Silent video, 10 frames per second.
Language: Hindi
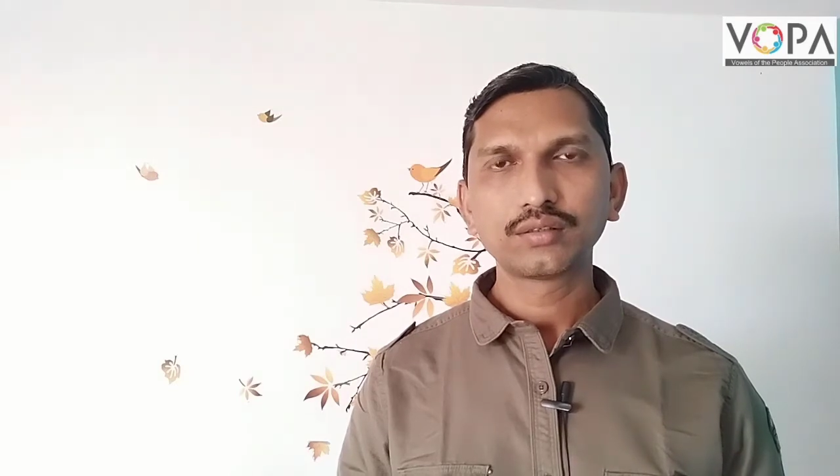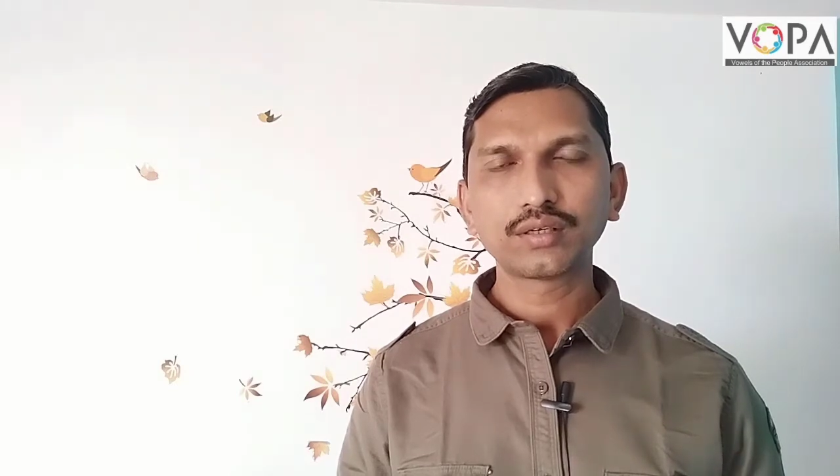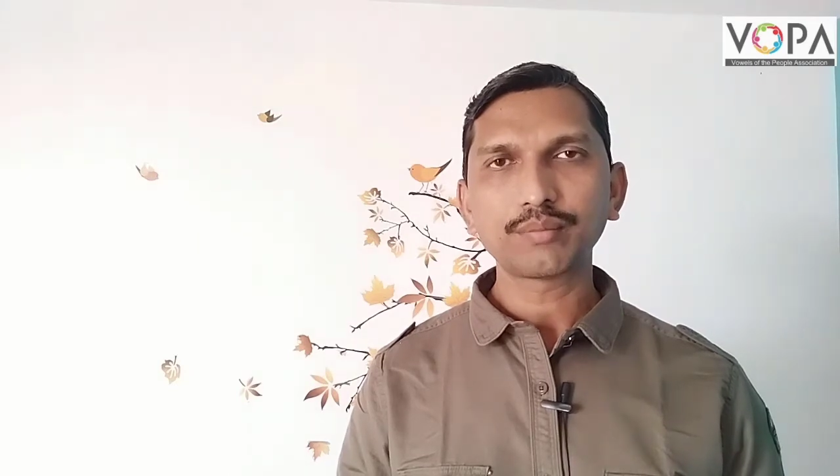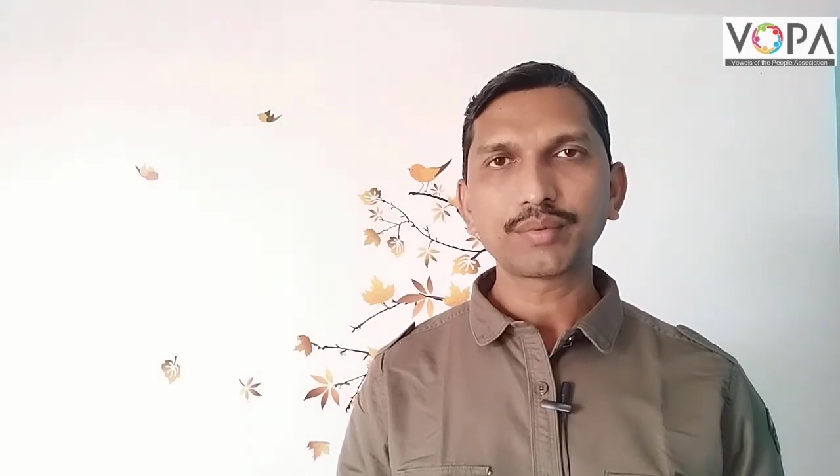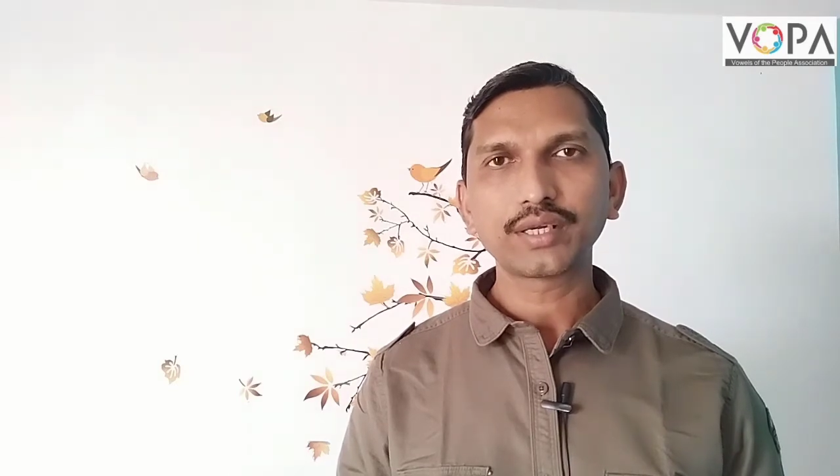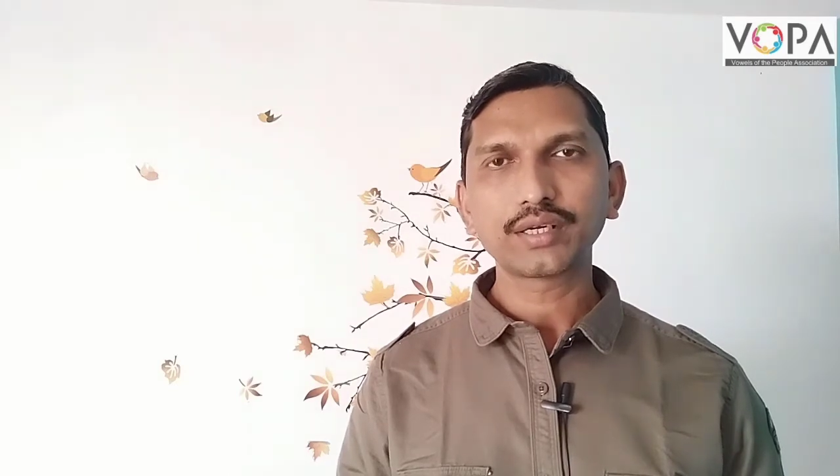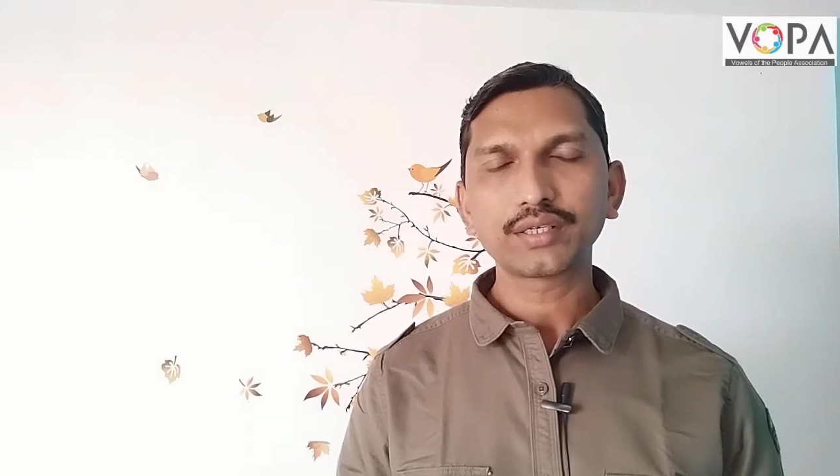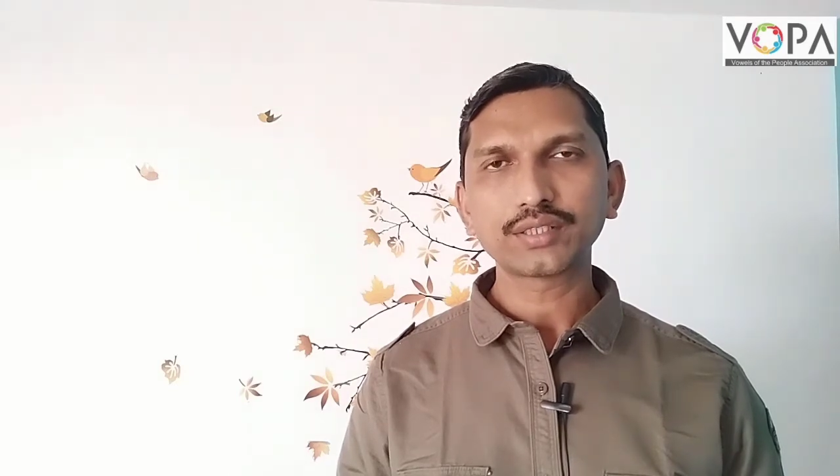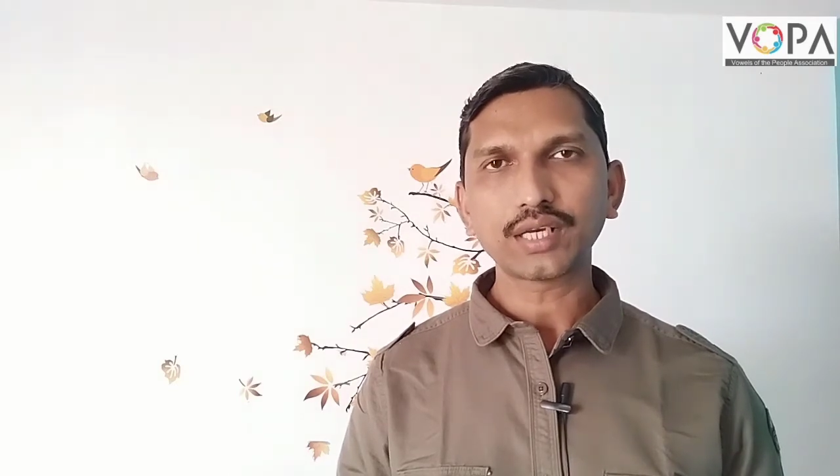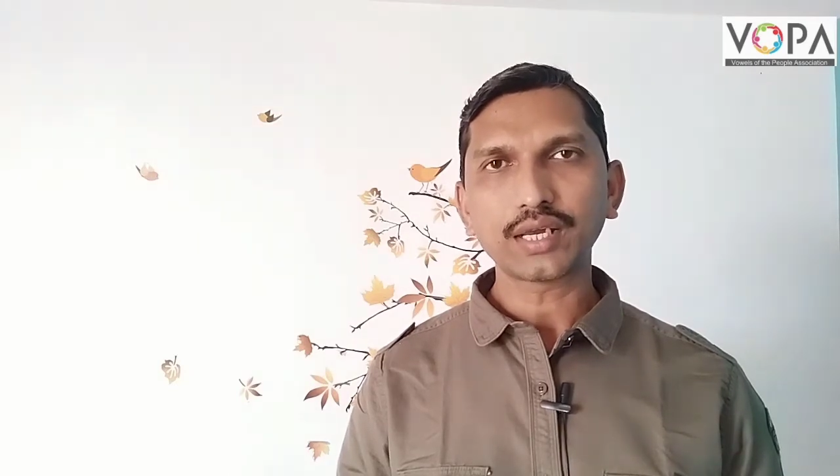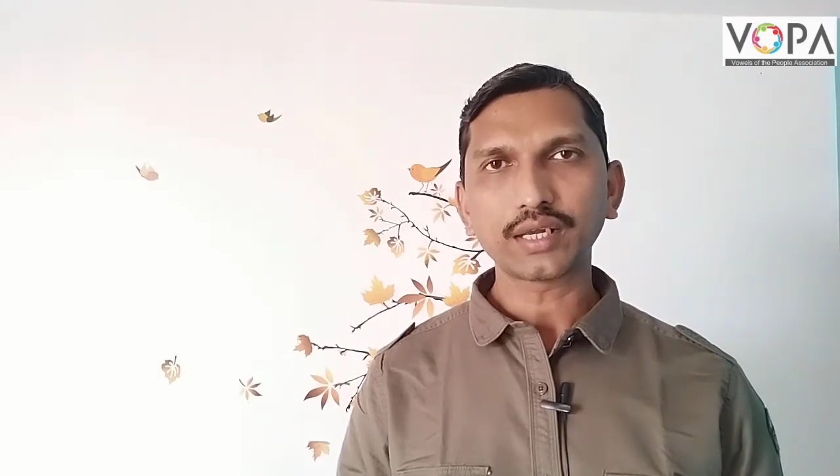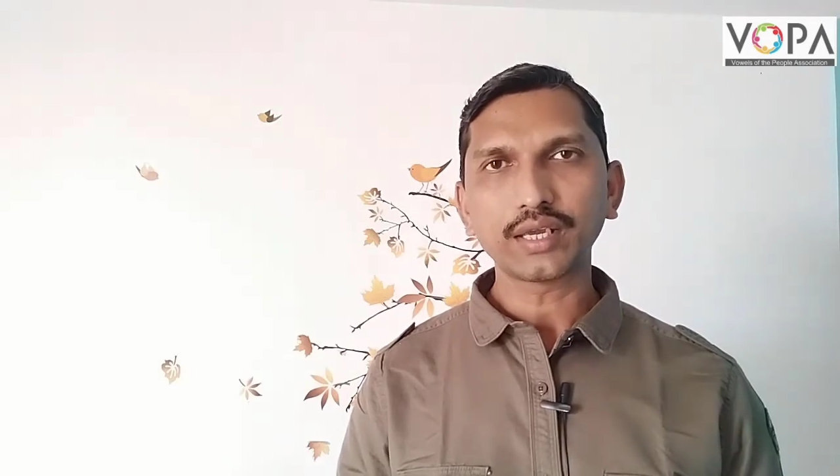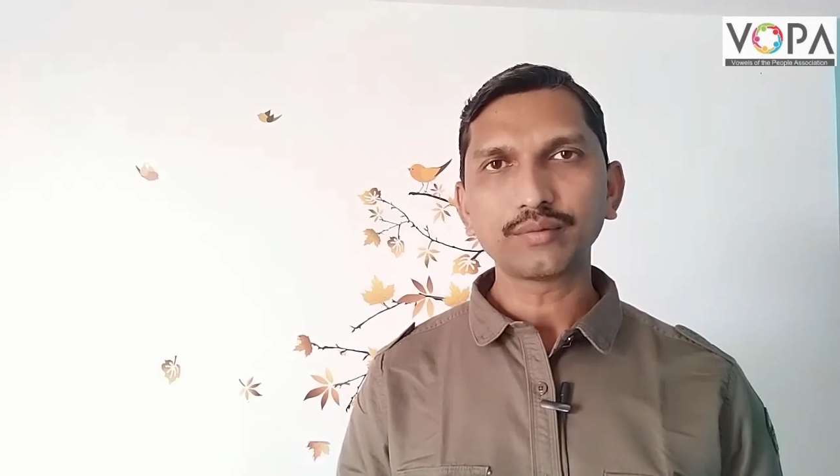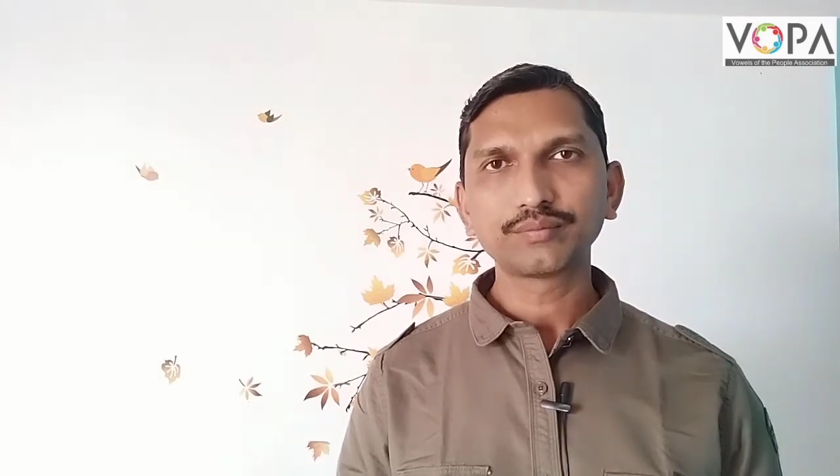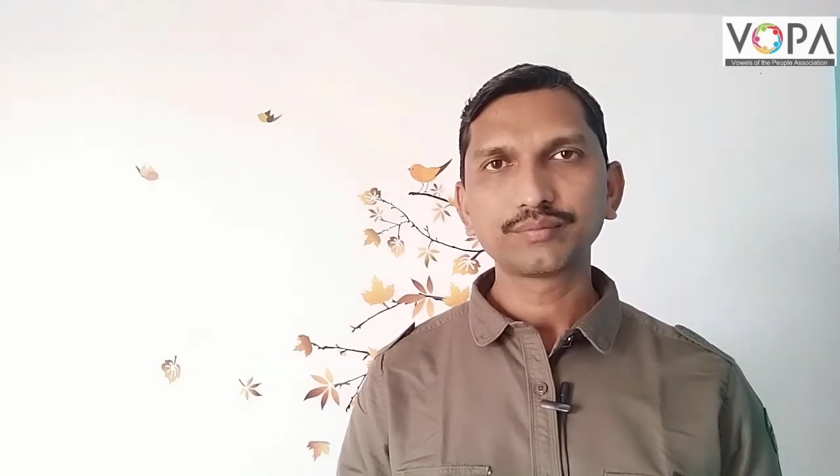अपने घर चला
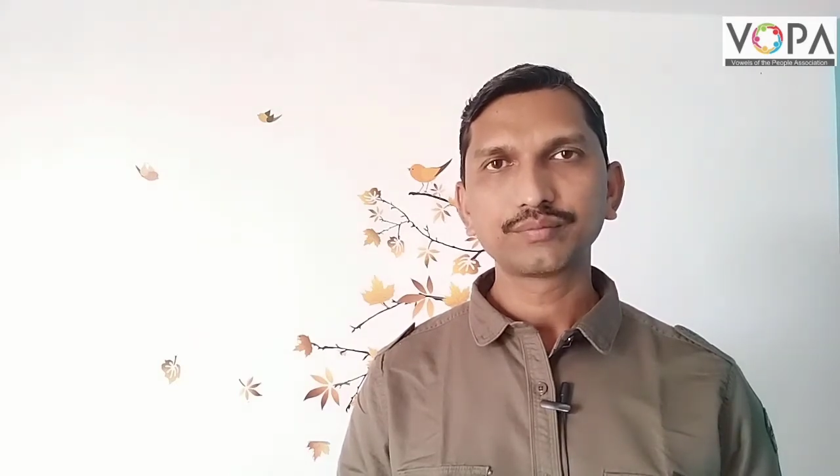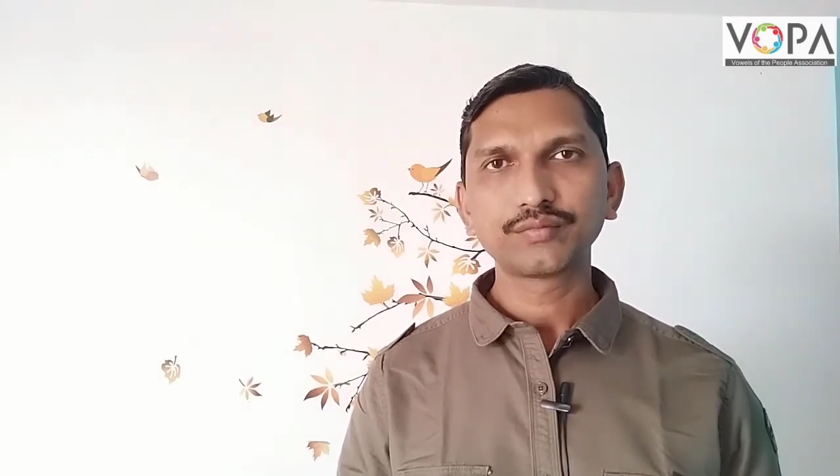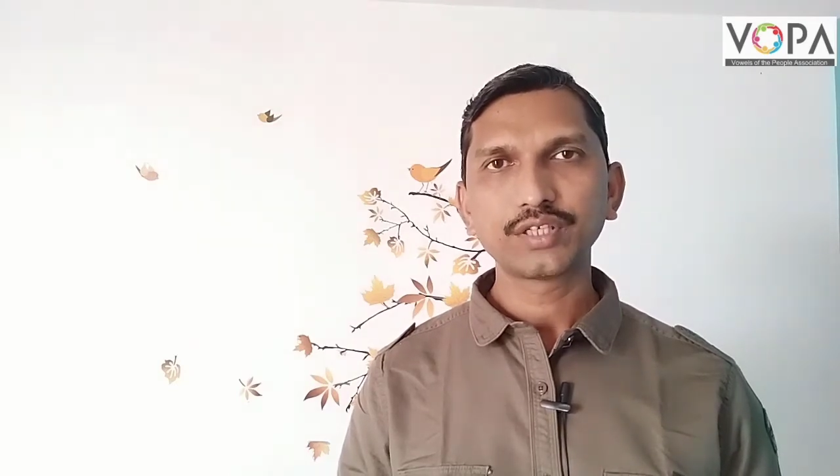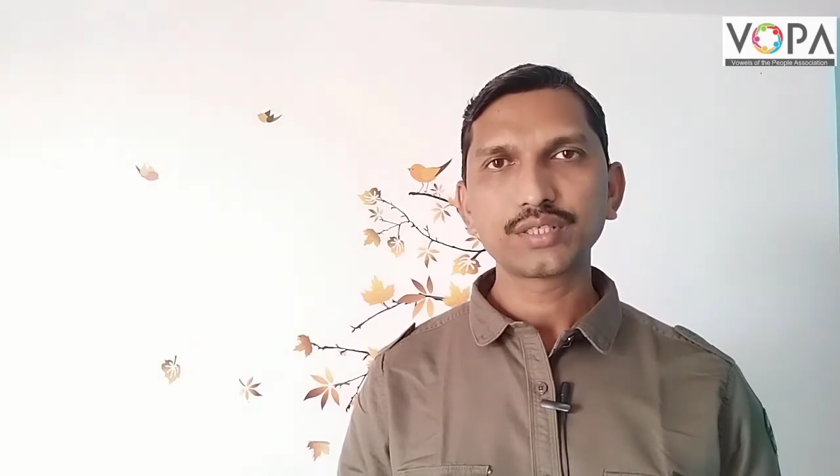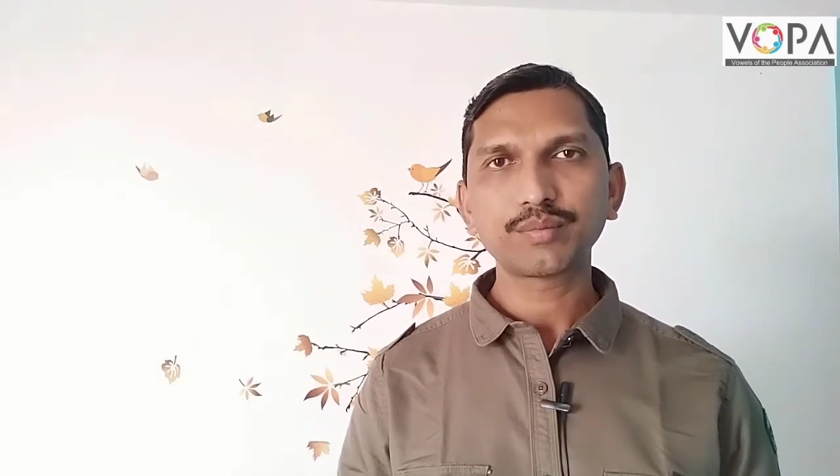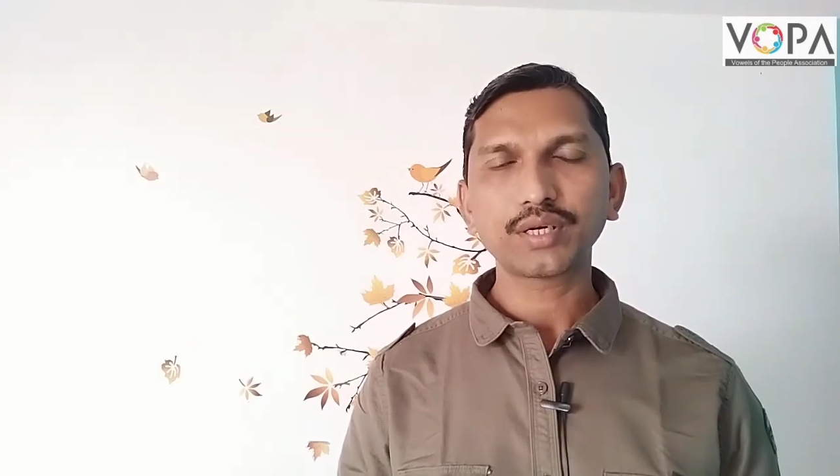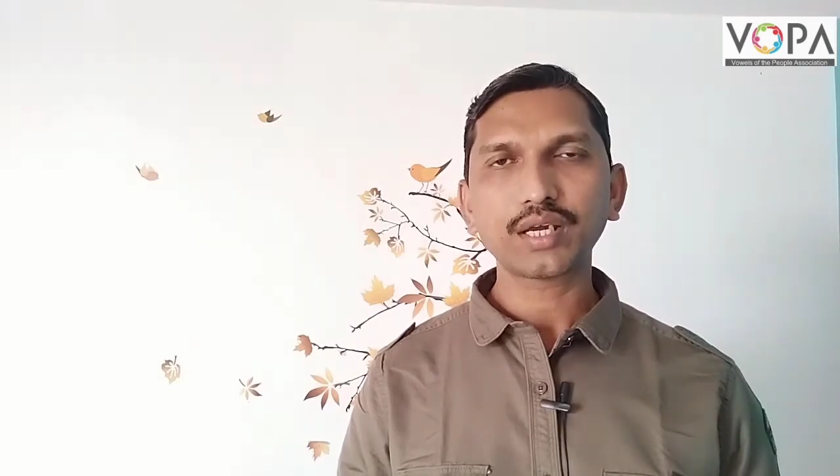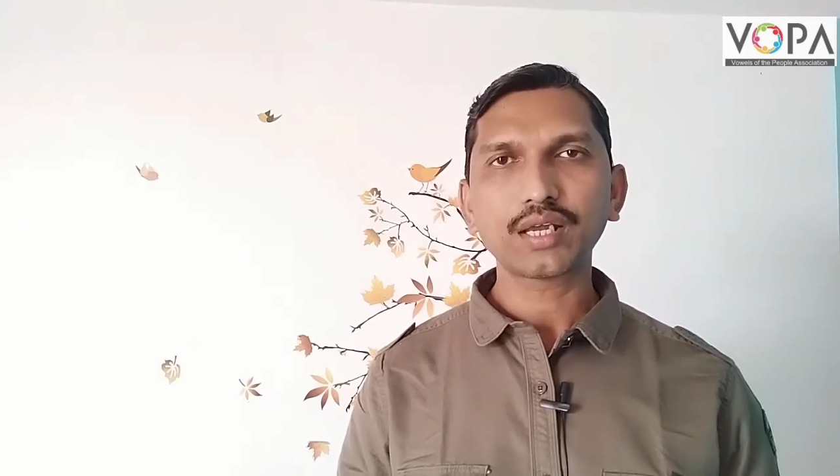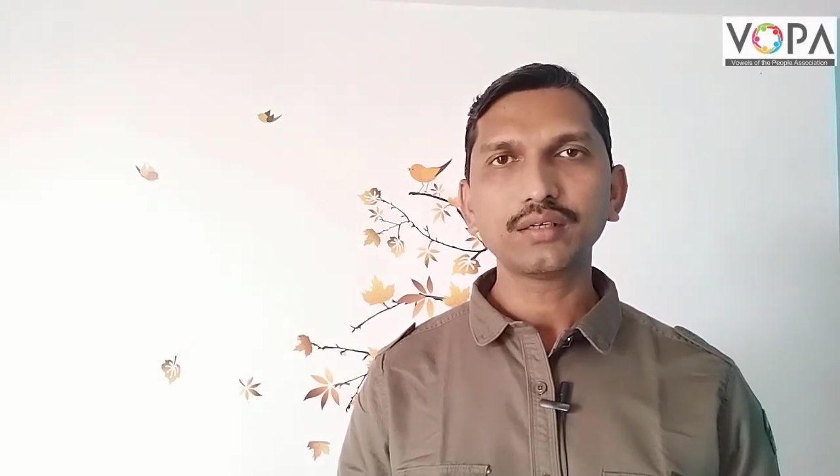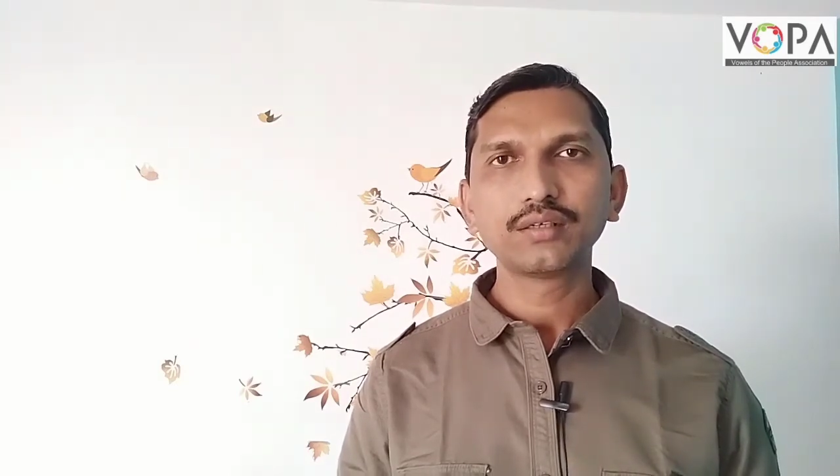गया इस प्रकार